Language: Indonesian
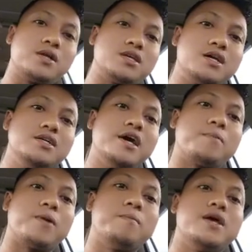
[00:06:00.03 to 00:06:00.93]
perhatikan di
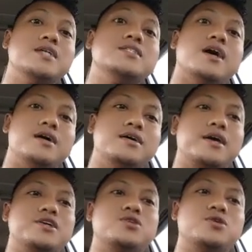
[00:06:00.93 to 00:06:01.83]
RPM-nya aja
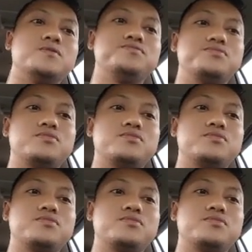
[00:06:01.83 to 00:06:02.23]
kayak gitu.